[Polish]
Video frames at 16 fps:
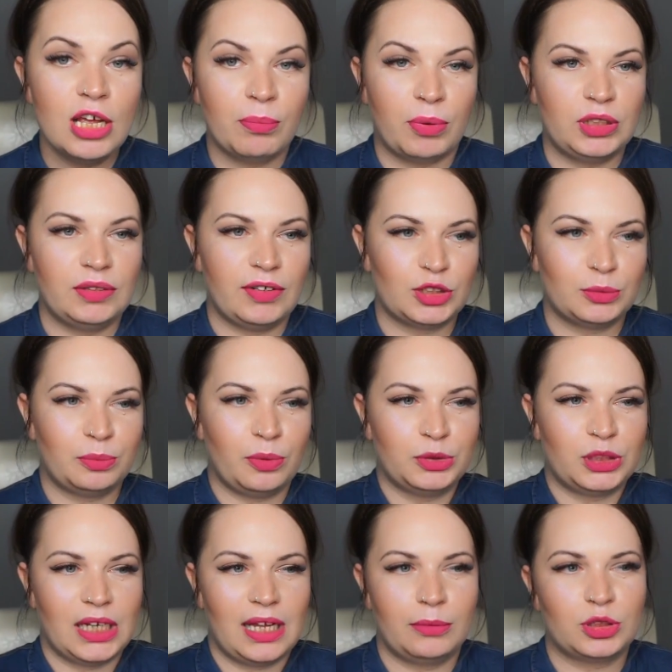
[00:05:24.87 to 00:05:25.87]
ponieważ
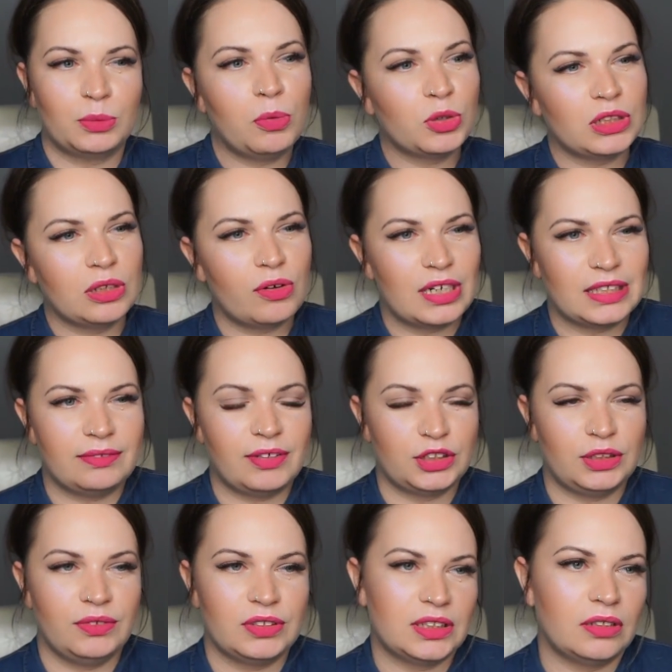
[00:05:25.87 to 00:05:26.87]
pomyślałam, że można okres
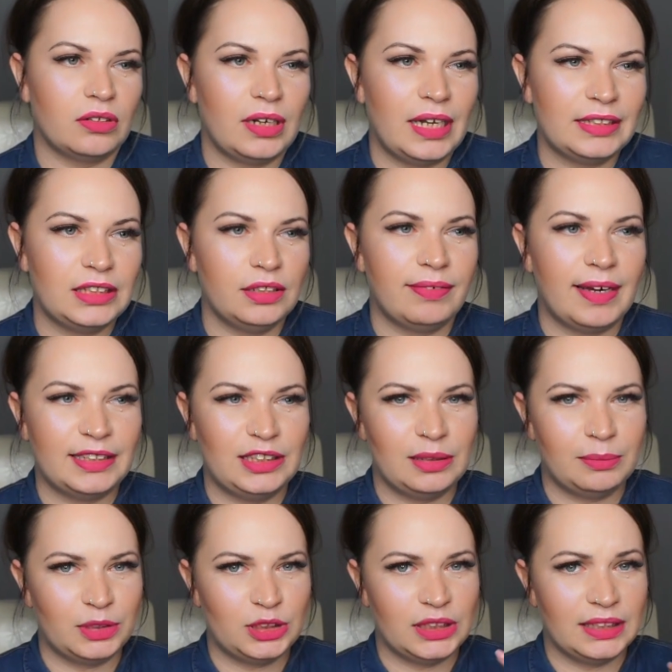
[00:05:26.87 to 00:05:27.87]
właśnie wiosennoletni,
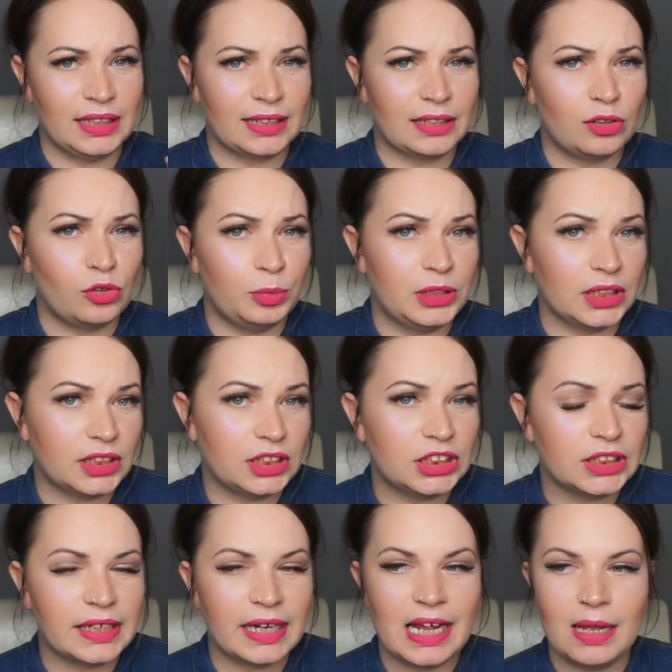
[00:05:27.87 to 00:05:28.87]
fajnie będzie jednak kupić
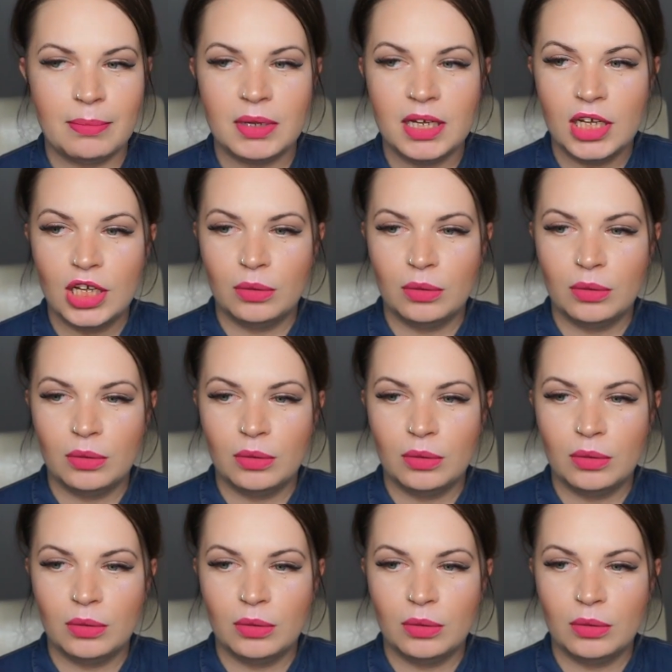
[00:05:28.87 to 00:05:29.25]
jakiś krem,